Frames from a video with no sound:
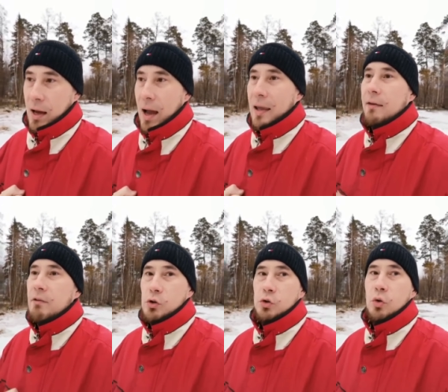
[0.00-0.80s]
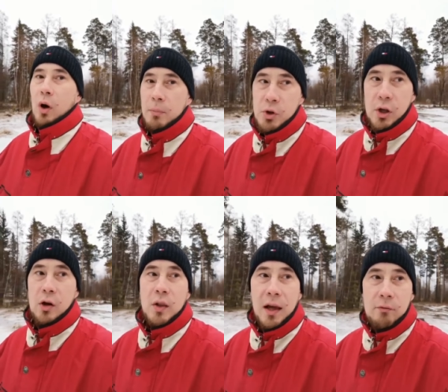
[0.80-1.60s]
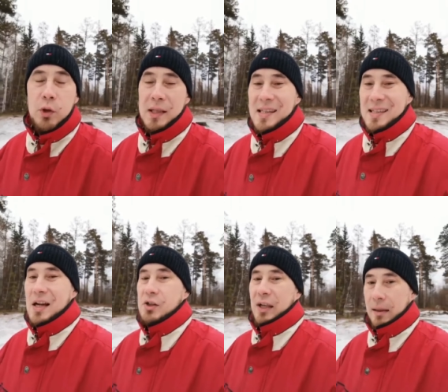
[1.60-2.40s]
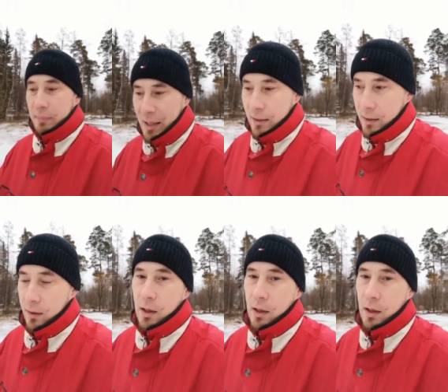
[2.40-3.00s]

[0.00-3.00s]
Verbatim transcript: а я вижу, что обижают кого-то из нашей команды,